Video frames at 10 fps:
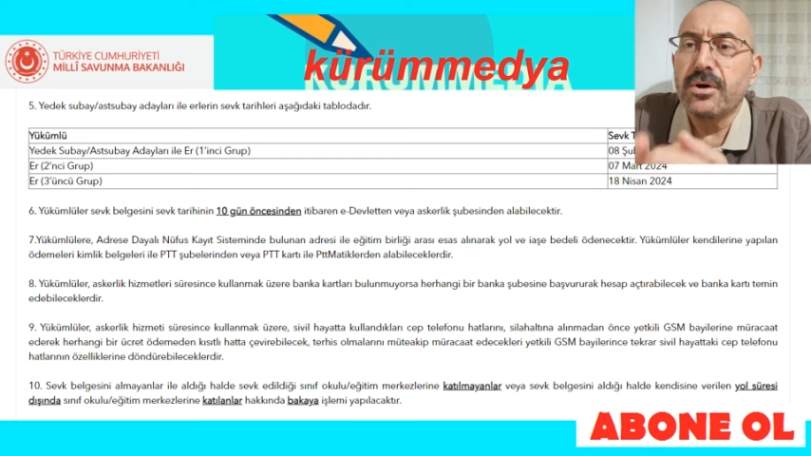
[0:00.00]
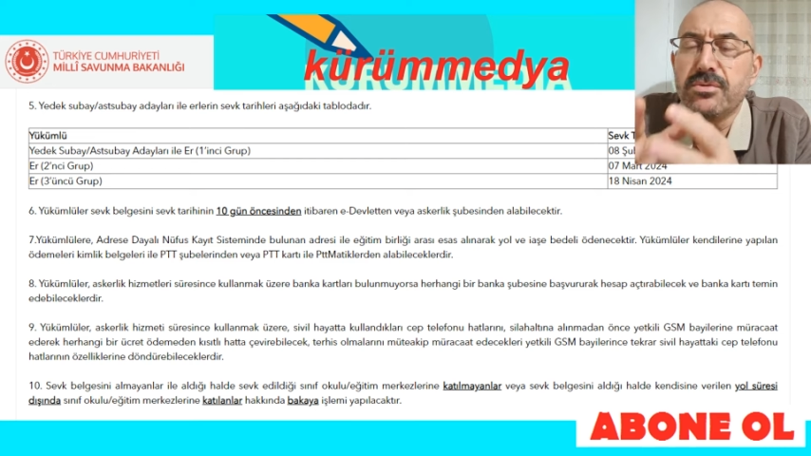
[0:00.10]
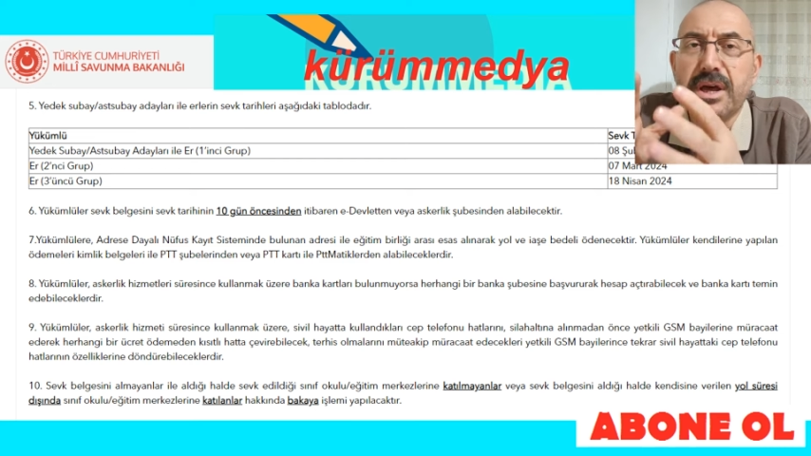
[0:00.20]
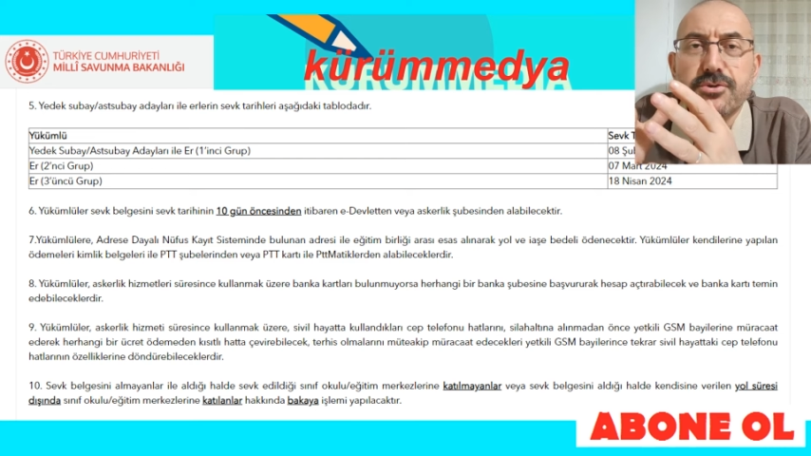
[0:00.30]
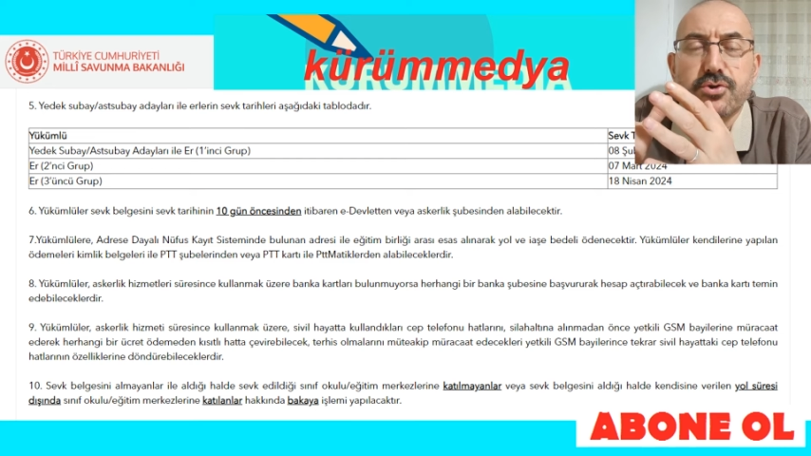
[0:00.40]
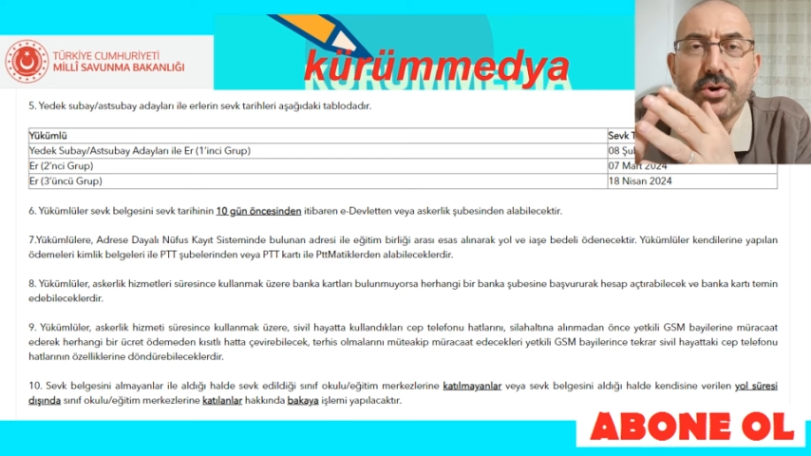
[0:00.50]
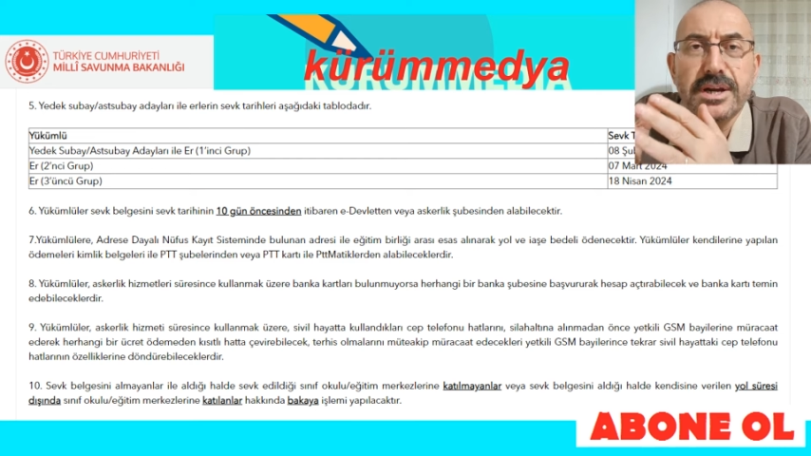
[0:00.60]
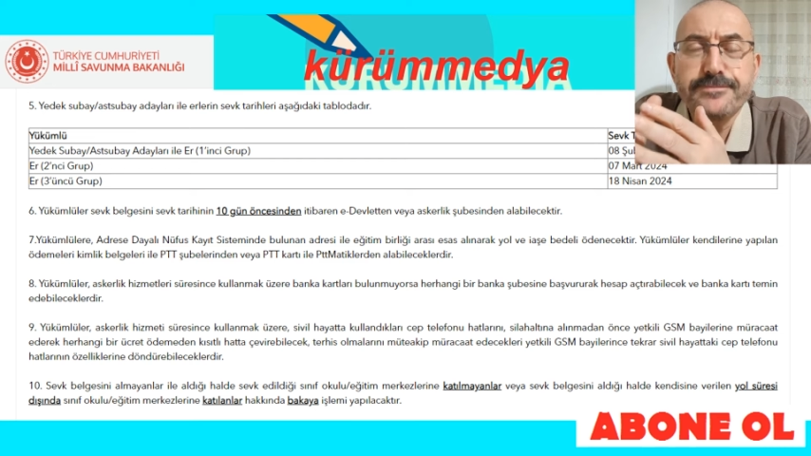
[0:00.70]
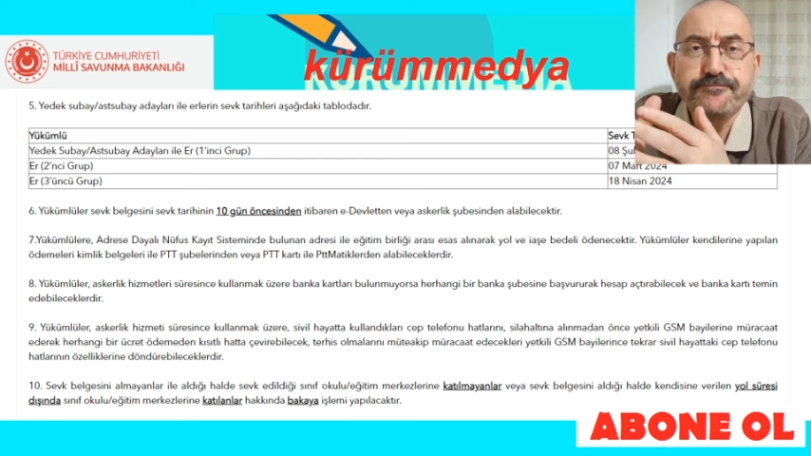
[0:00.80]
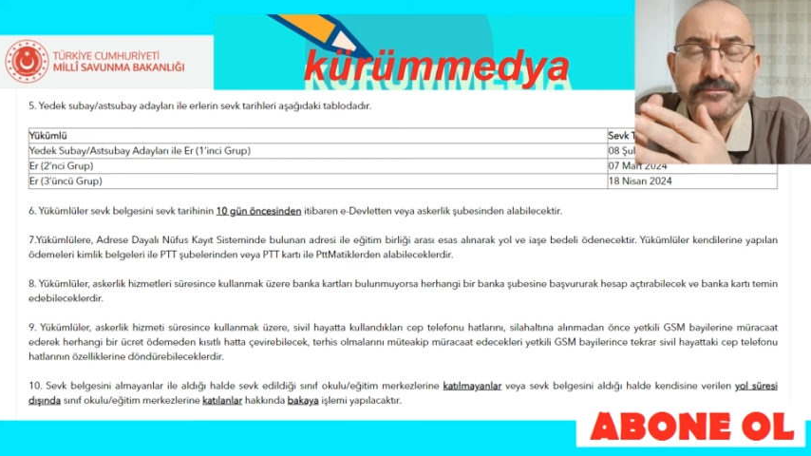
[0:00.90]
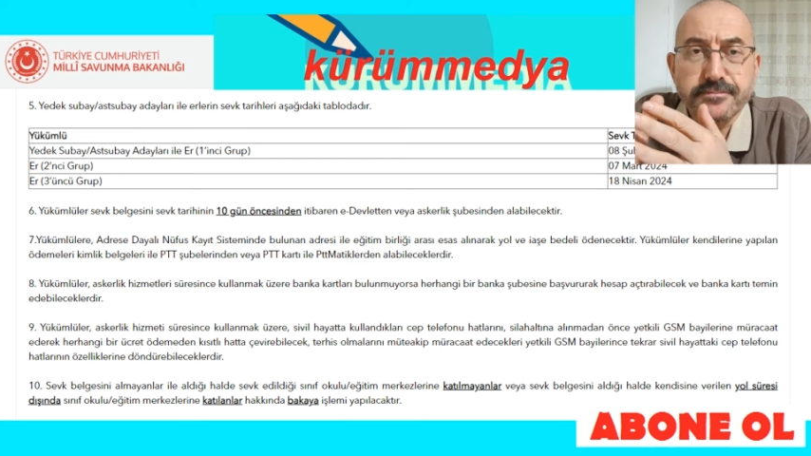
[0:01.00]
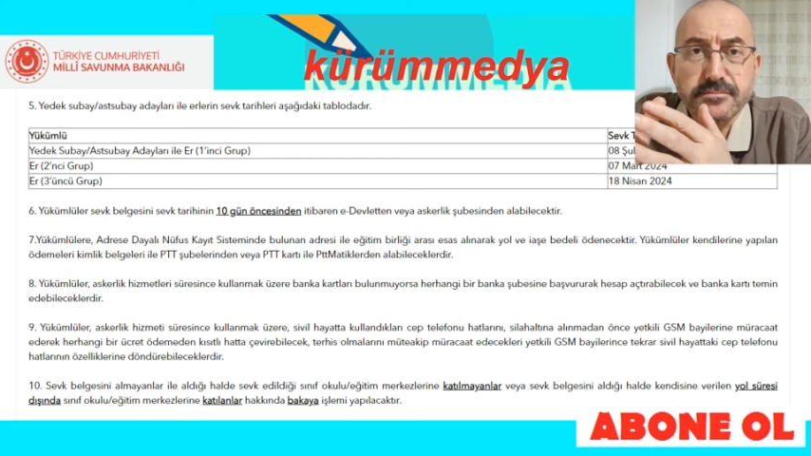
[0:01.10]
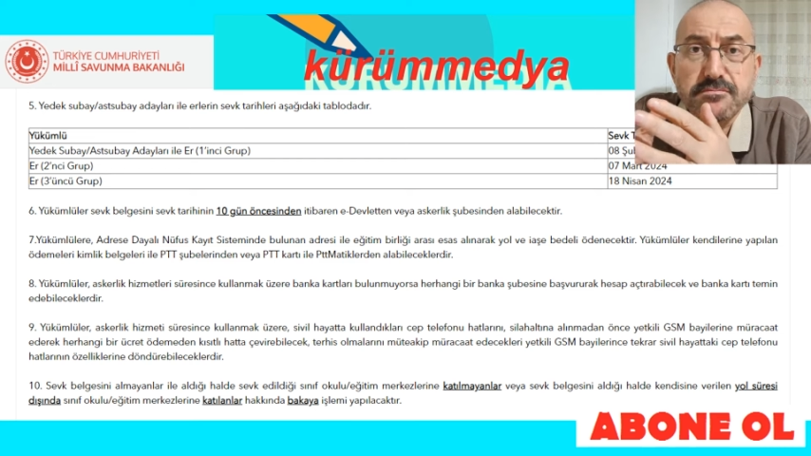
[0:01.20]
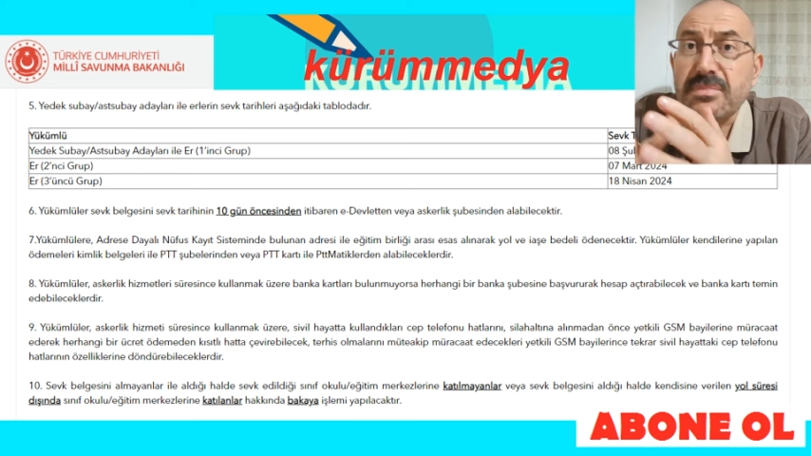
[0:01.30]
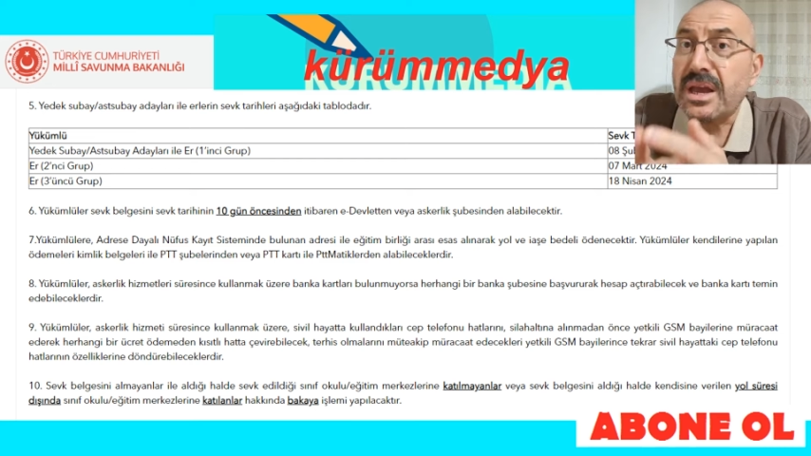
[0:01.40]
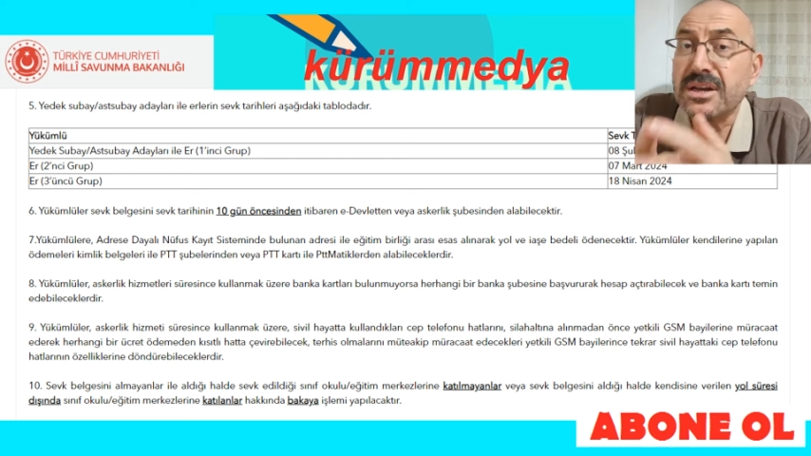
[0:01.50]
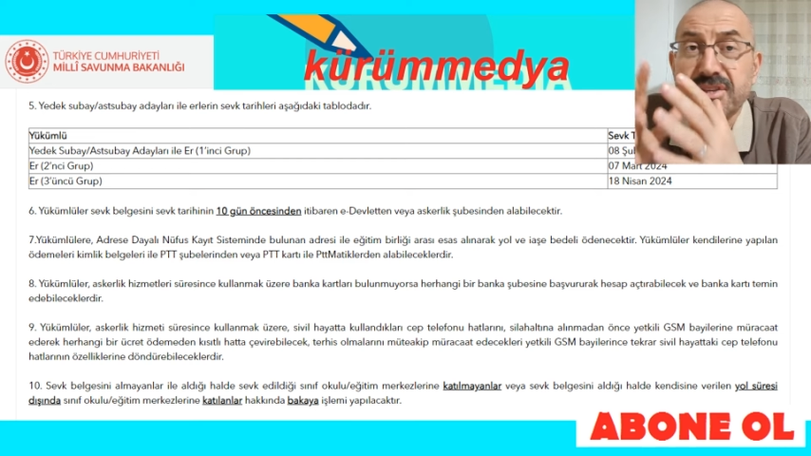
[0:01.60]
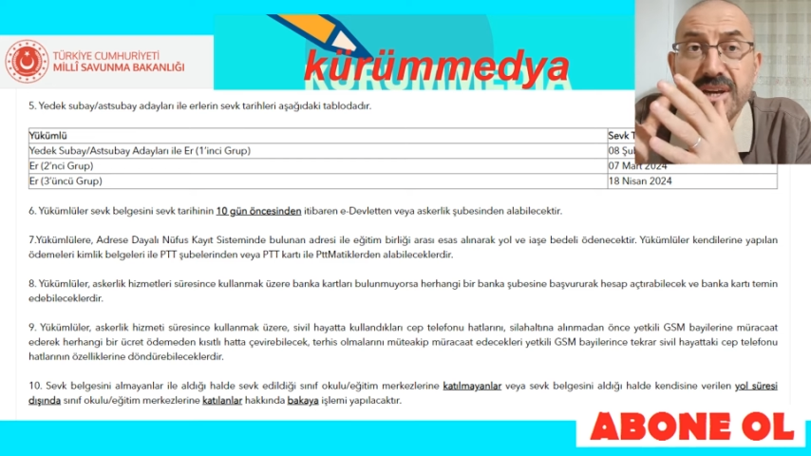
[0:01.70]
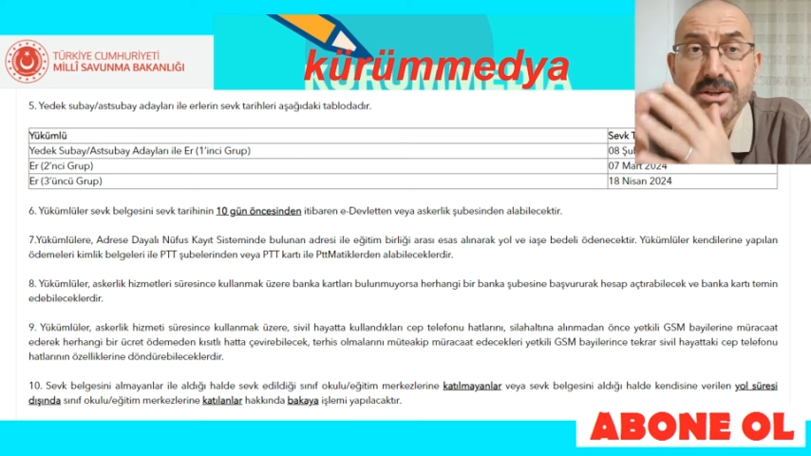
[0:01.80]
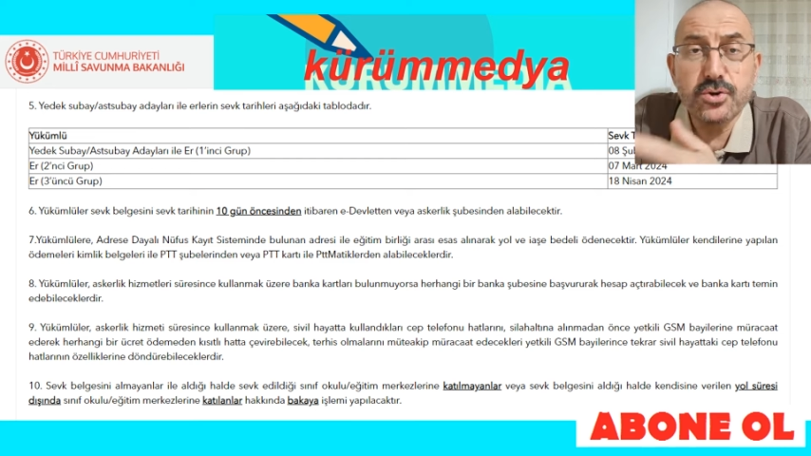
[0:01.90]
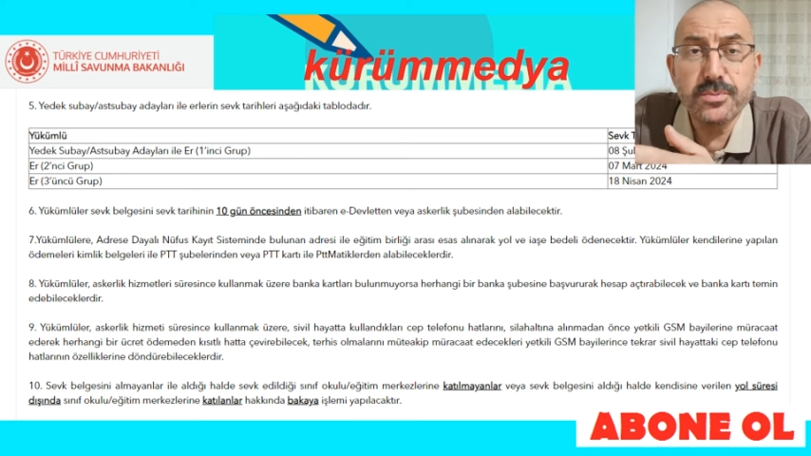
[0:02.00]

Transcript: Ondan sonra askerlik